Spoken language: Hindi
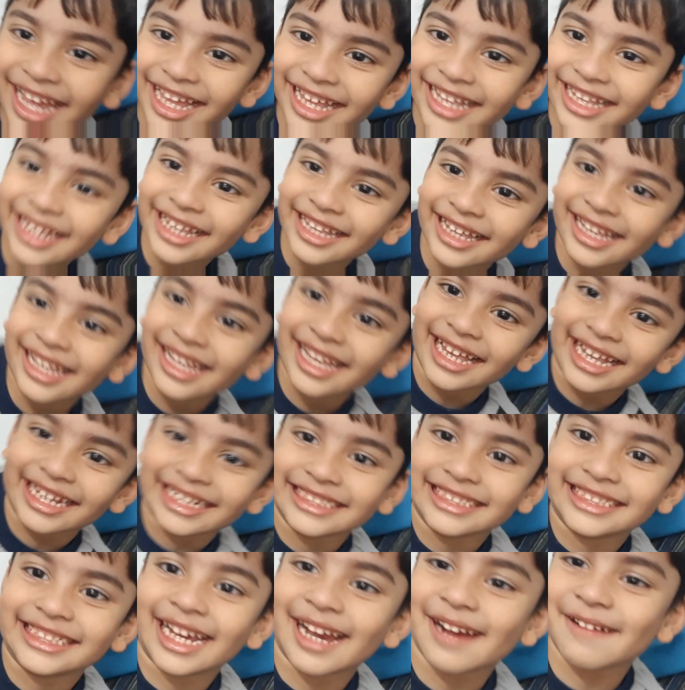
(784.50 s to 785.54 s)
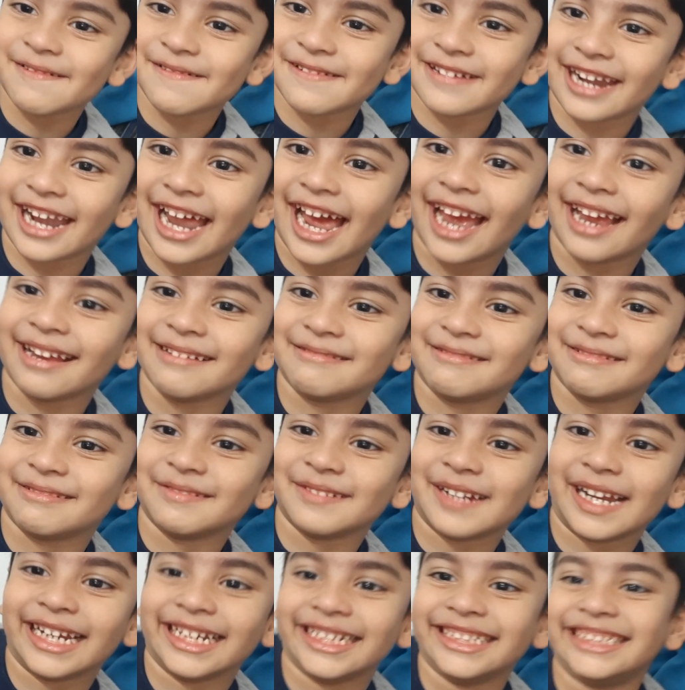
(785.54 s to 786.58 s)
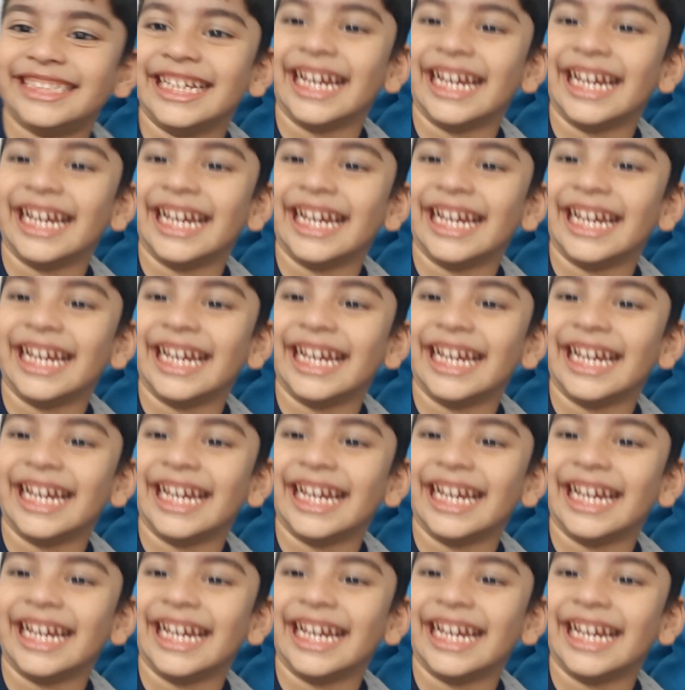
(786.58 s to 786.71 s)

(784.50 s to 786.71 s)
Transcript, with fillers: सब्सक्राइब बोल दो सब्सक्राइब टू माय